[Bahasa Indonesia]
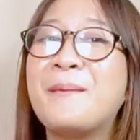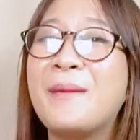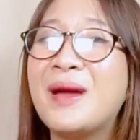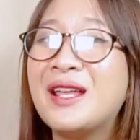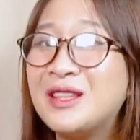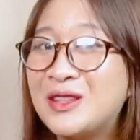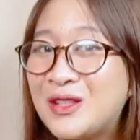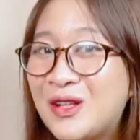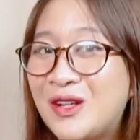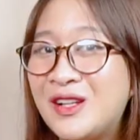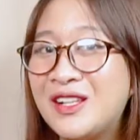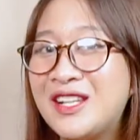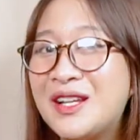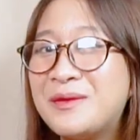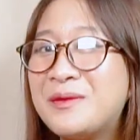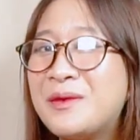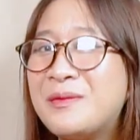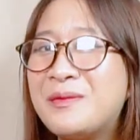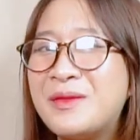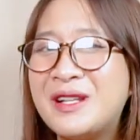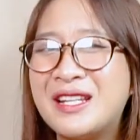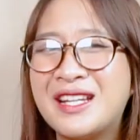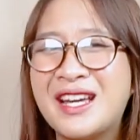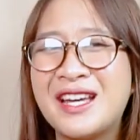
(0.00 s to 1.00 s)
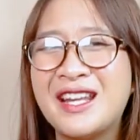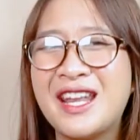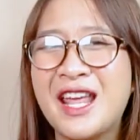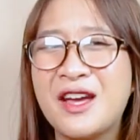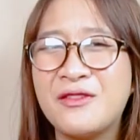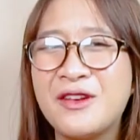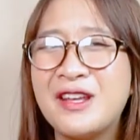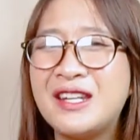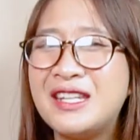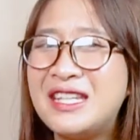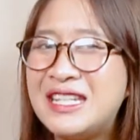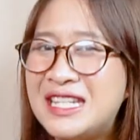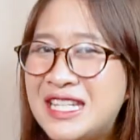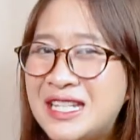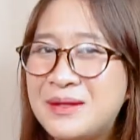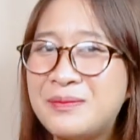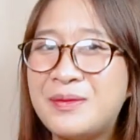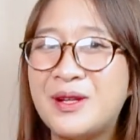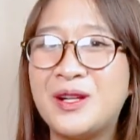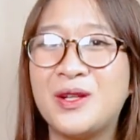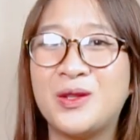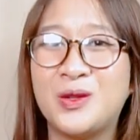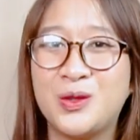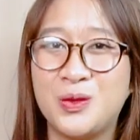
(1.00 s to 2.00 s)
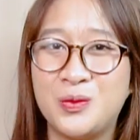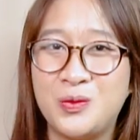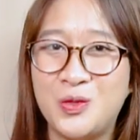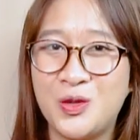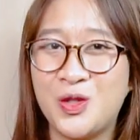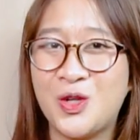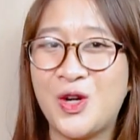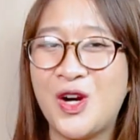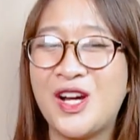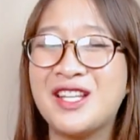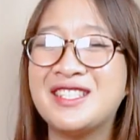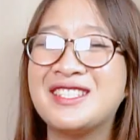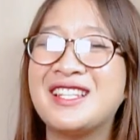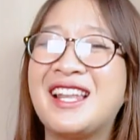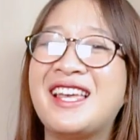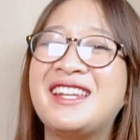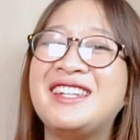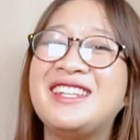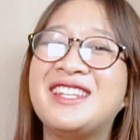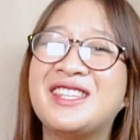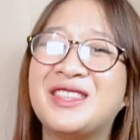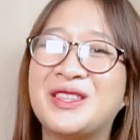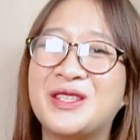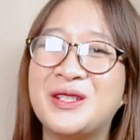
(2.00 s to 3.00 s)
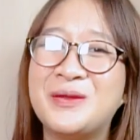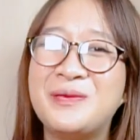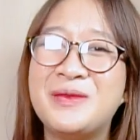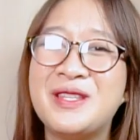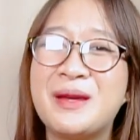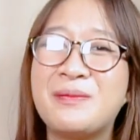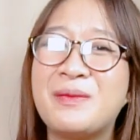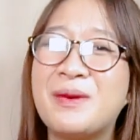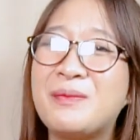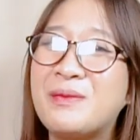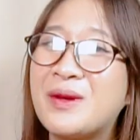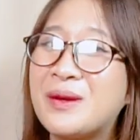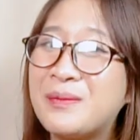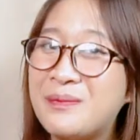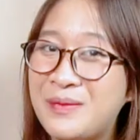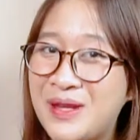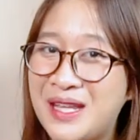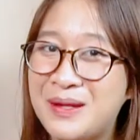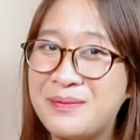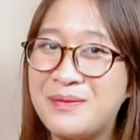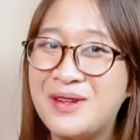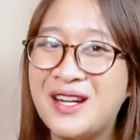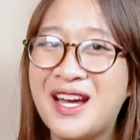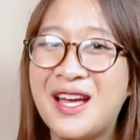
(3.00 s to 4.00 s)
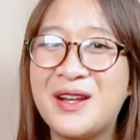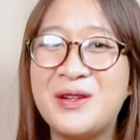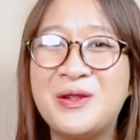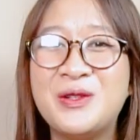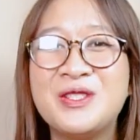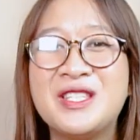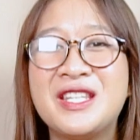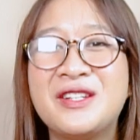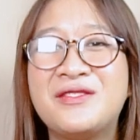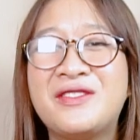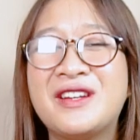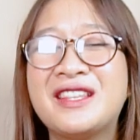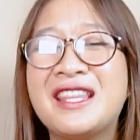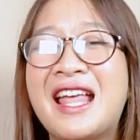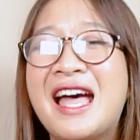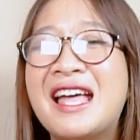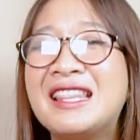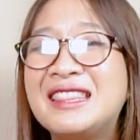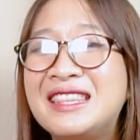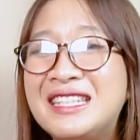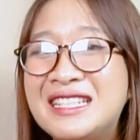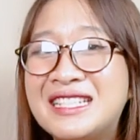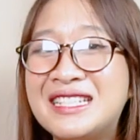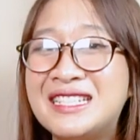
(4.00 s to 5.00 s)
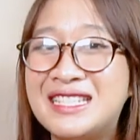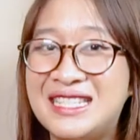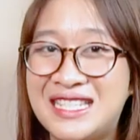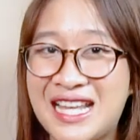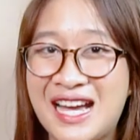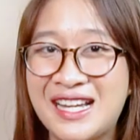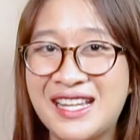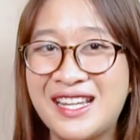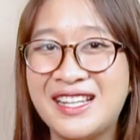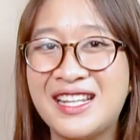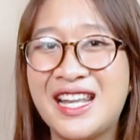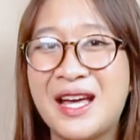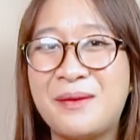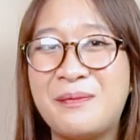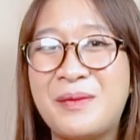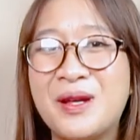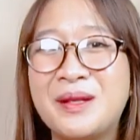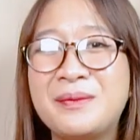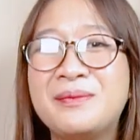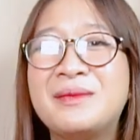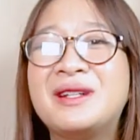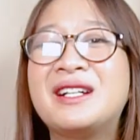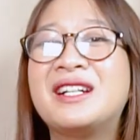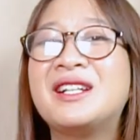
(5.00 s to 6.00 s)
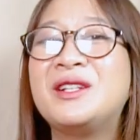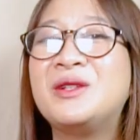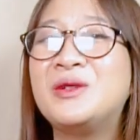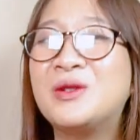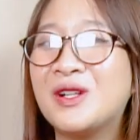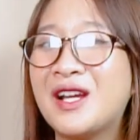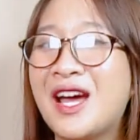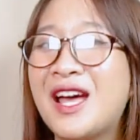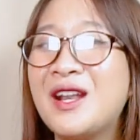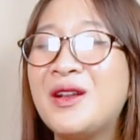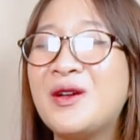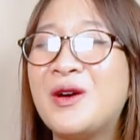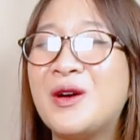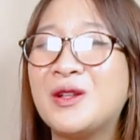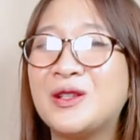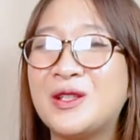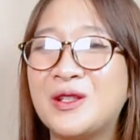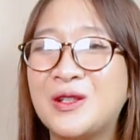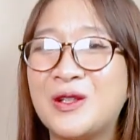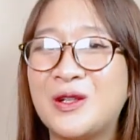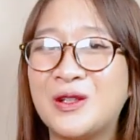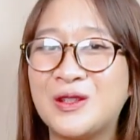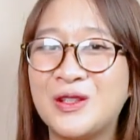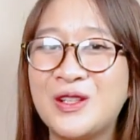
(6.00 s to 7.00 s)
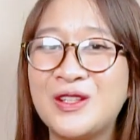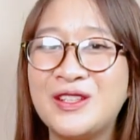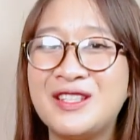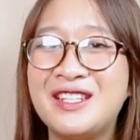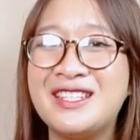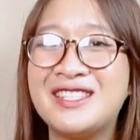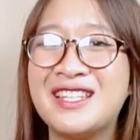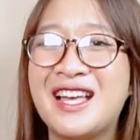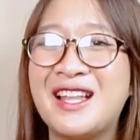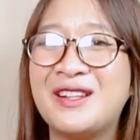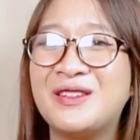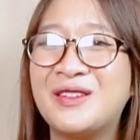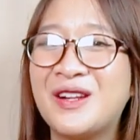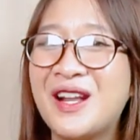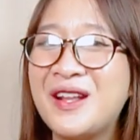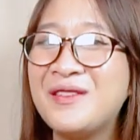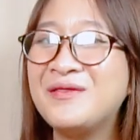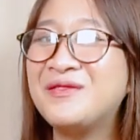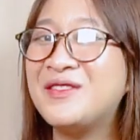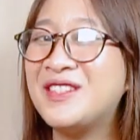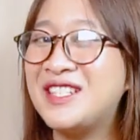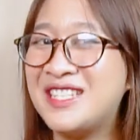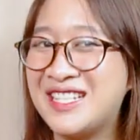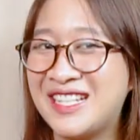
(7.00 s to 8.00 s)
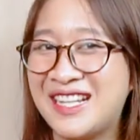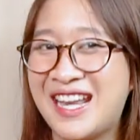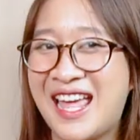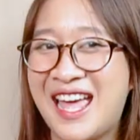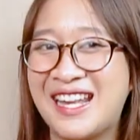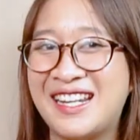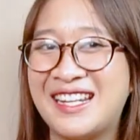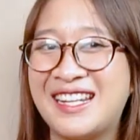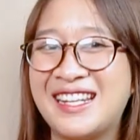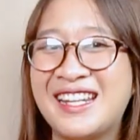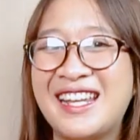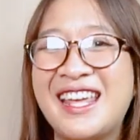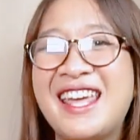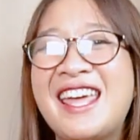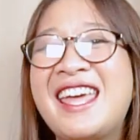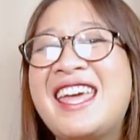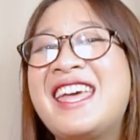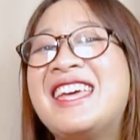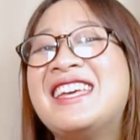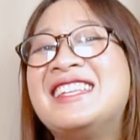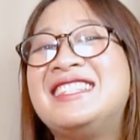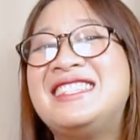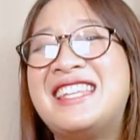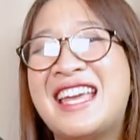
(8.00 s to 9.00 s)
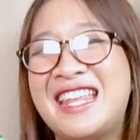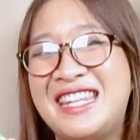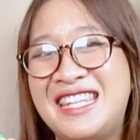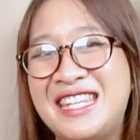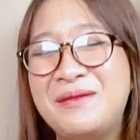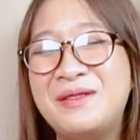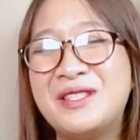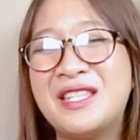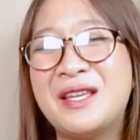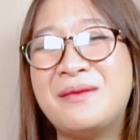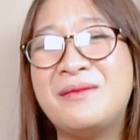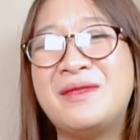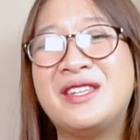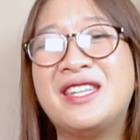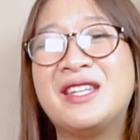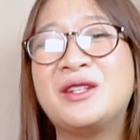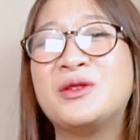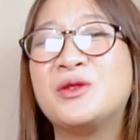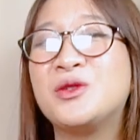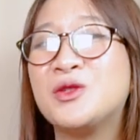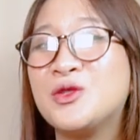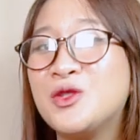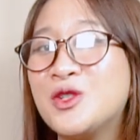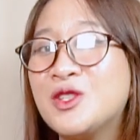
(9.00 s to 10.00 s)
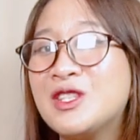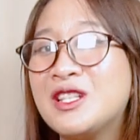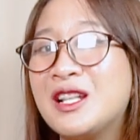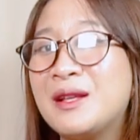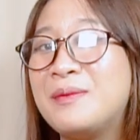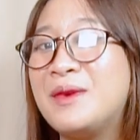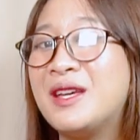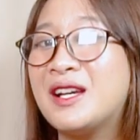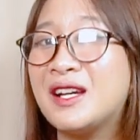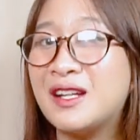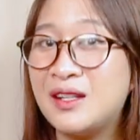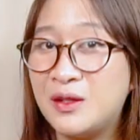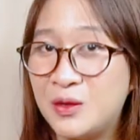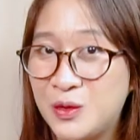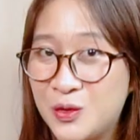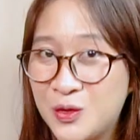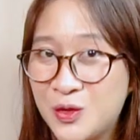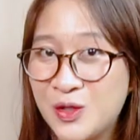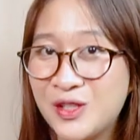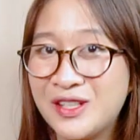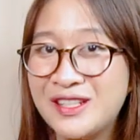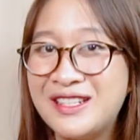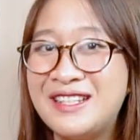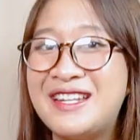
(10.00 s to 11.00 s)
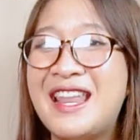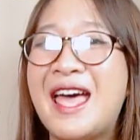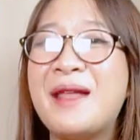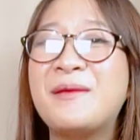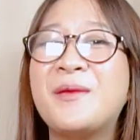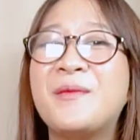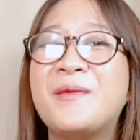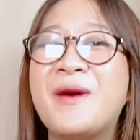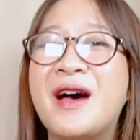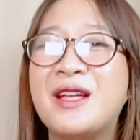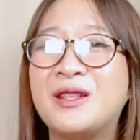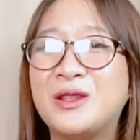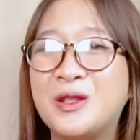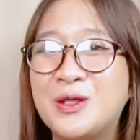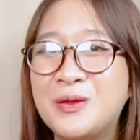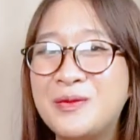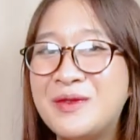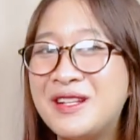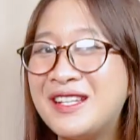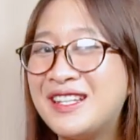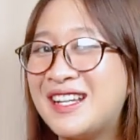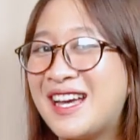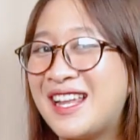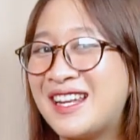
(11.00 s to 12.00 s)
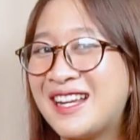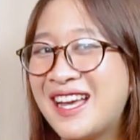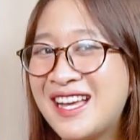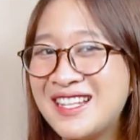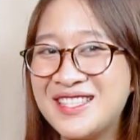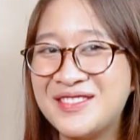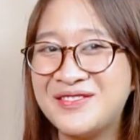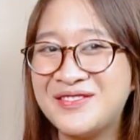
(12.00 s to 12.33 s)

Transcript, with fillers: mentol yang memberikan efek dingin pada tubuh. Selain itu, minyak peppermint mengandung sifat anti kejang yang dapat mengendurkan otot-otot di saluran pencernaan. Jadi bisa bikin usus lebih kendur dan membantu meringankan